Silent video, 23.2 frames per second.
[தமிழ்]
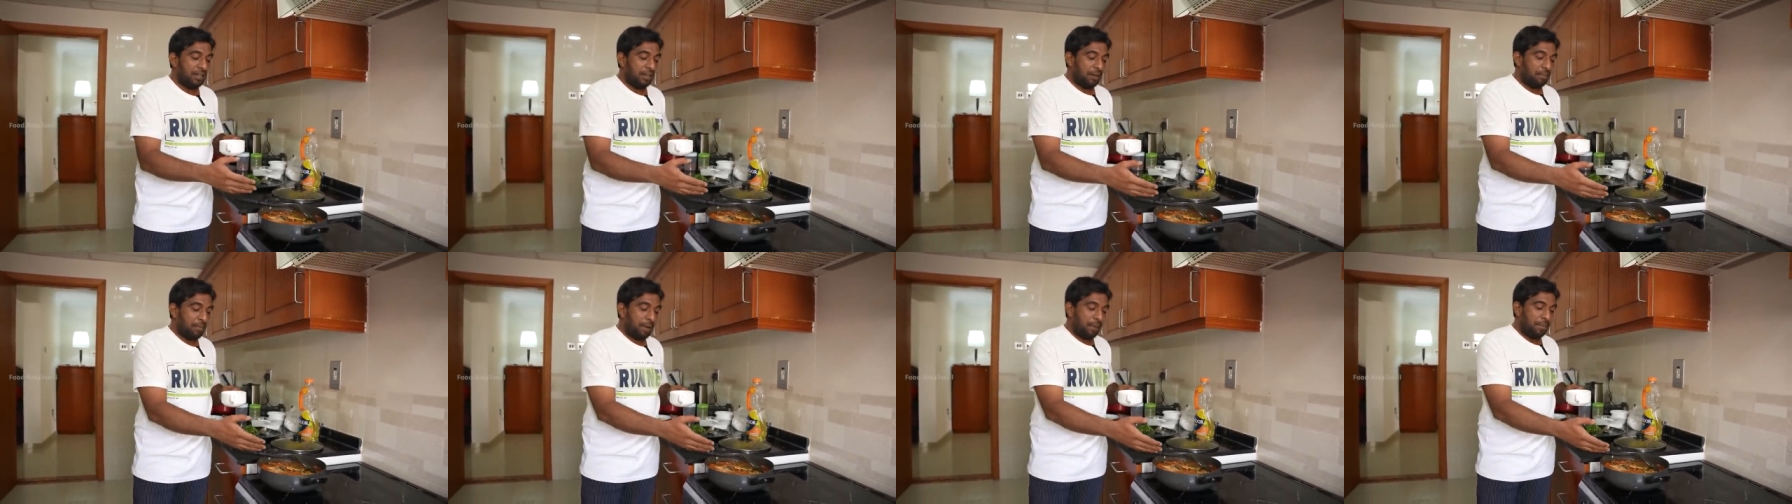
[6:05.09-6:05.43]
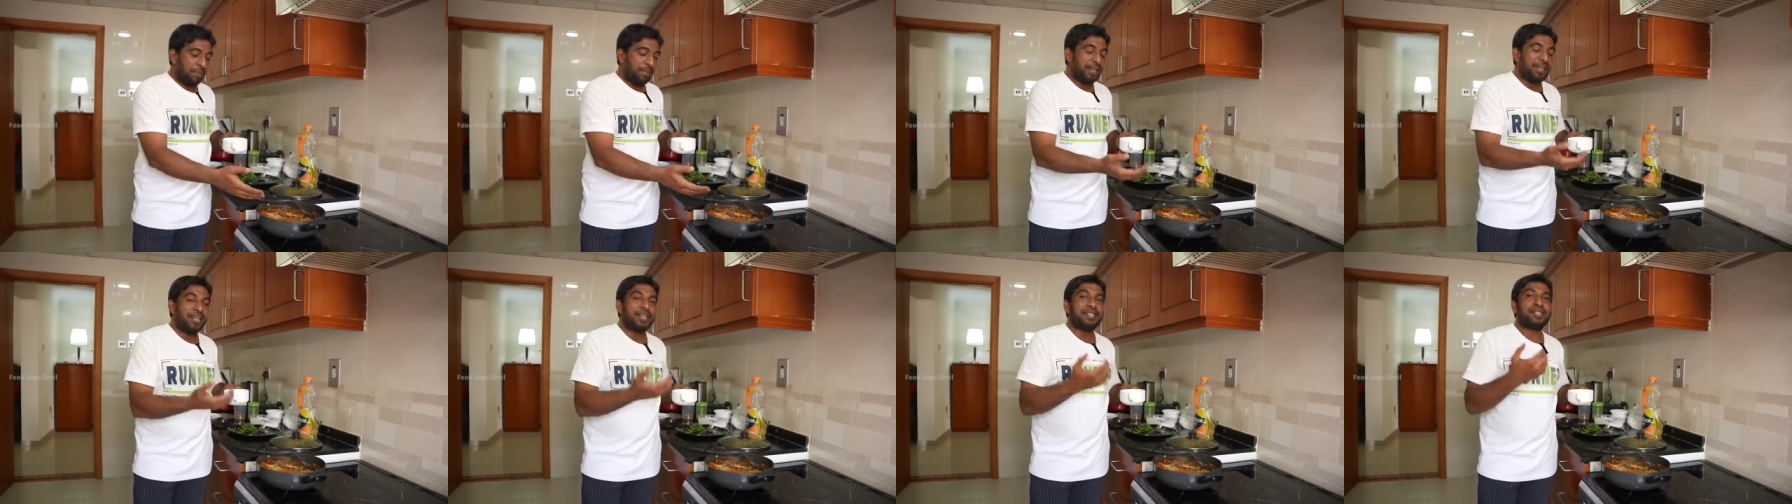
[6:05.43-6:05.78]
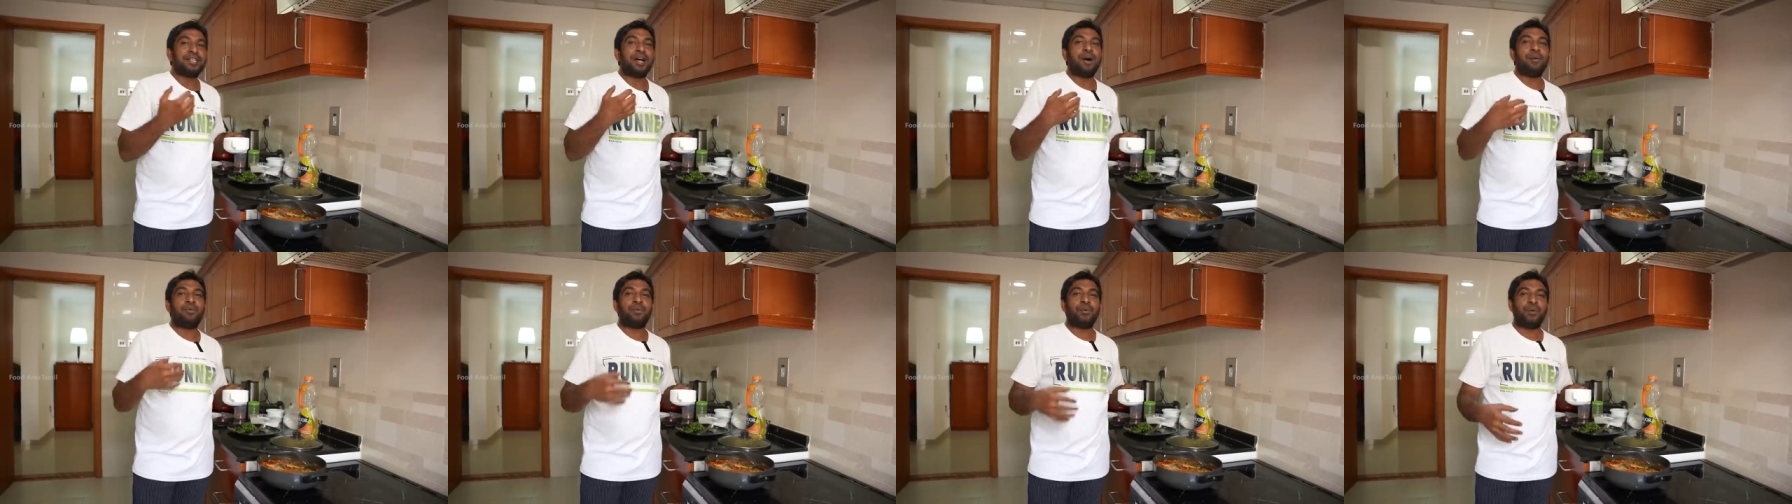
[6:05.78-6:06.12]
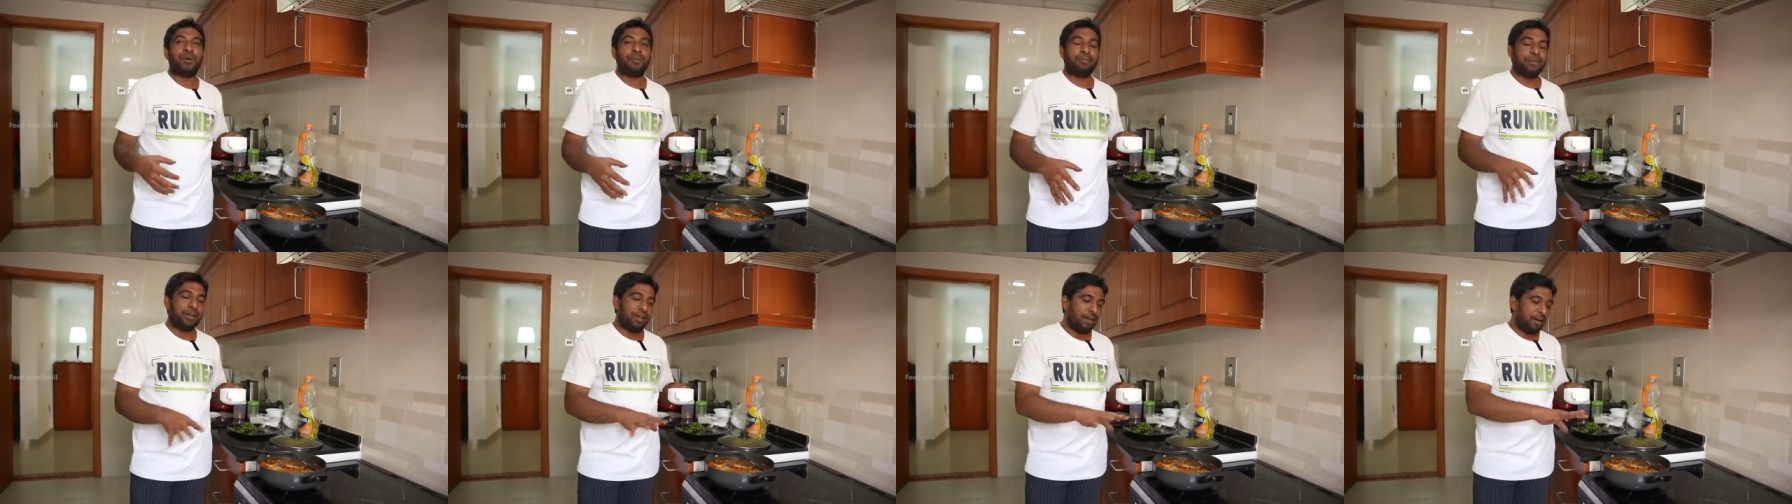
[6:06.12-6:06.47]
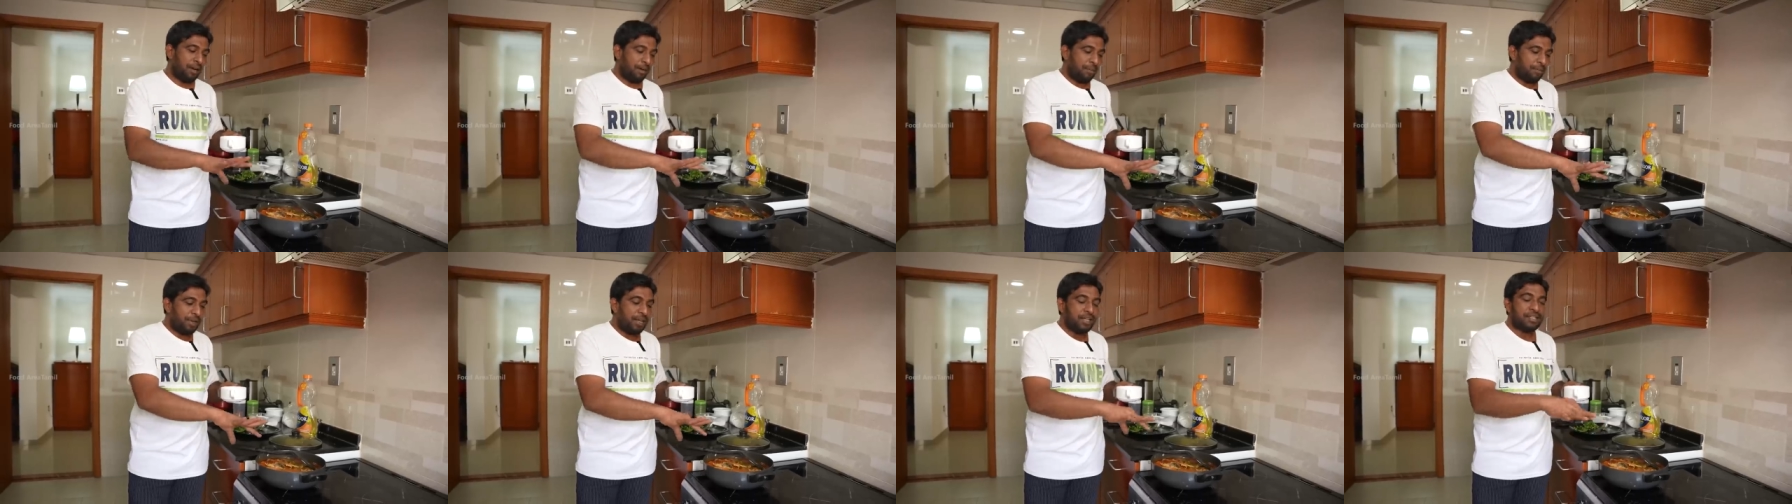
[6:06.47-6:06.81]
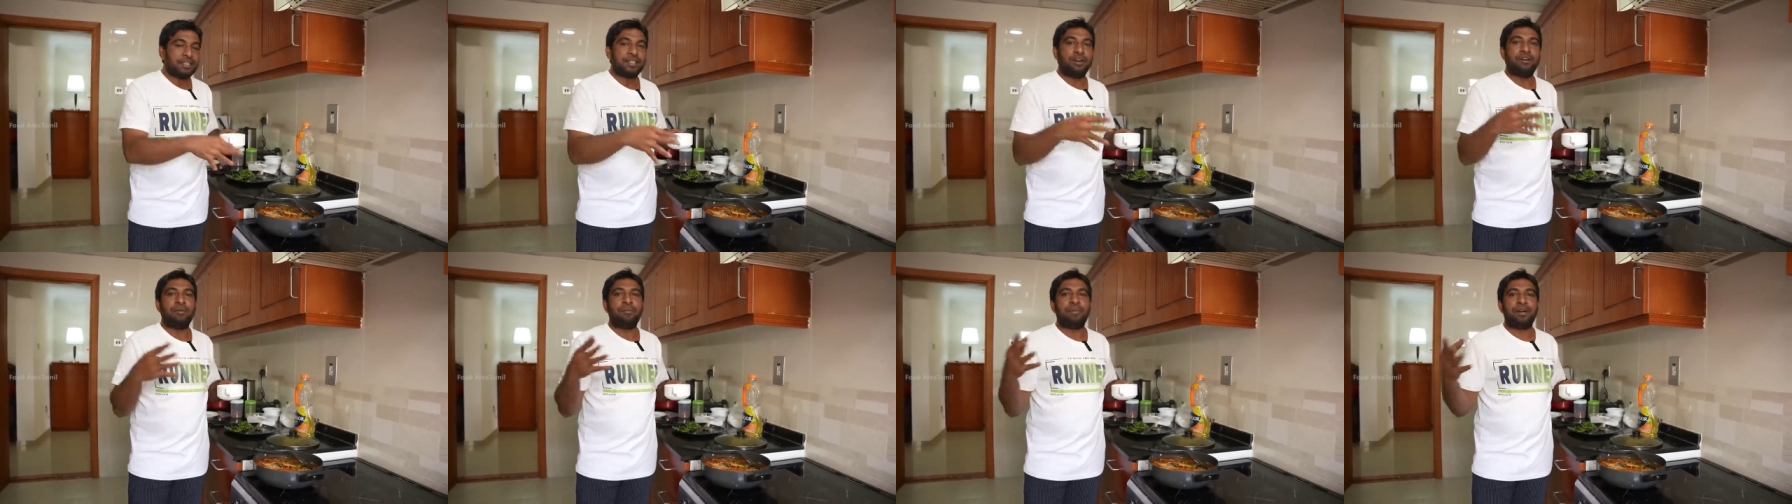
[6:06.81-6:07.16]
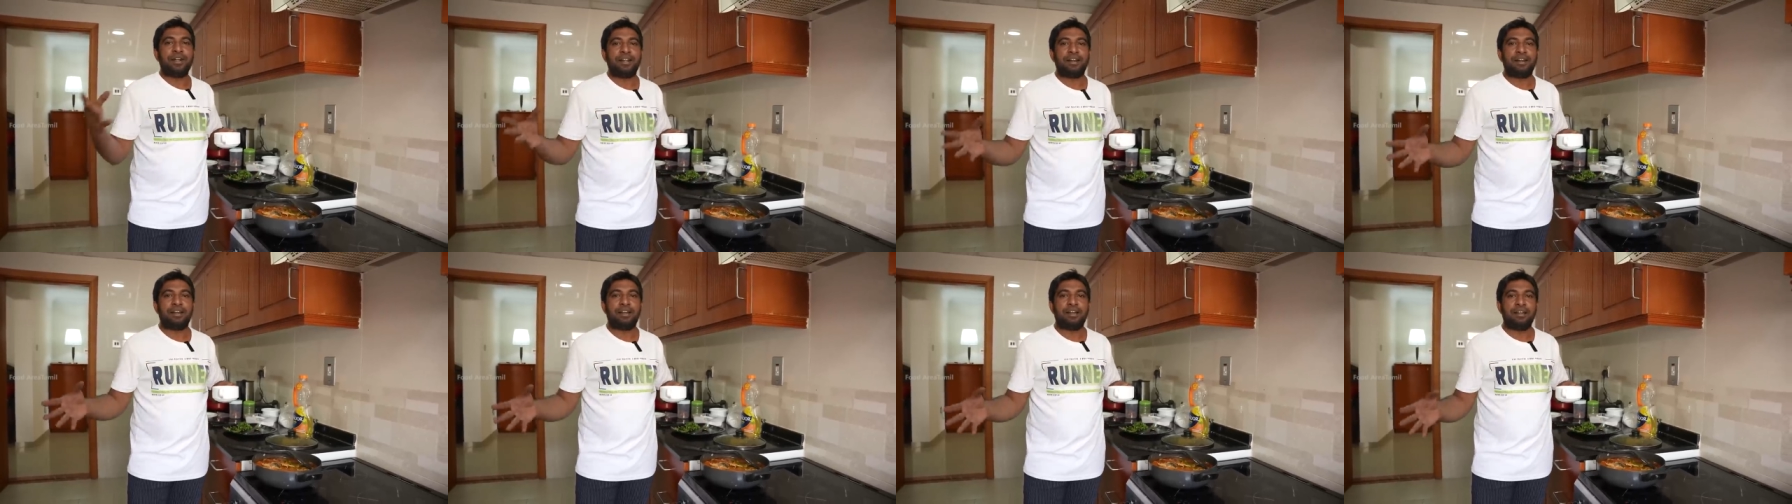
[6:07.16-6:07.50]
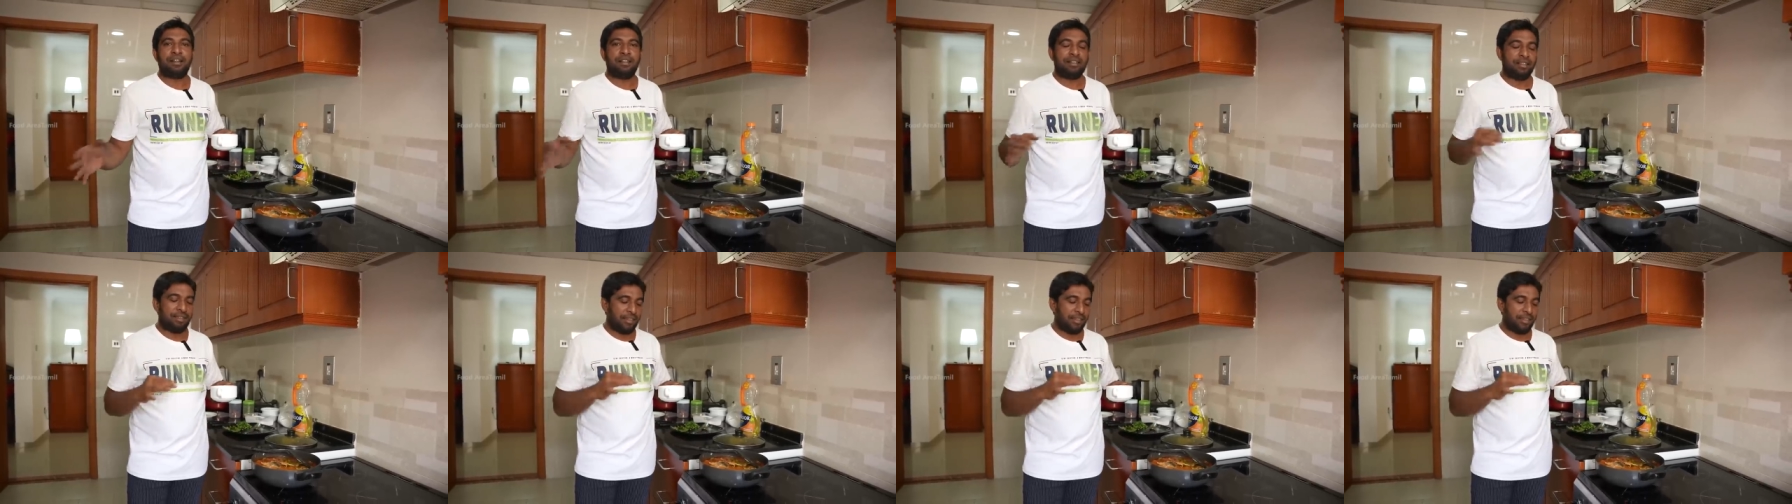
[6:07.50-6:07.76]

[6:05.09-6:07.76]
நம்ம அப்படியே சாப்பிடுவோம் அப்படின்னா அப்படியே சர்வ் பண்ணிக்கலாம்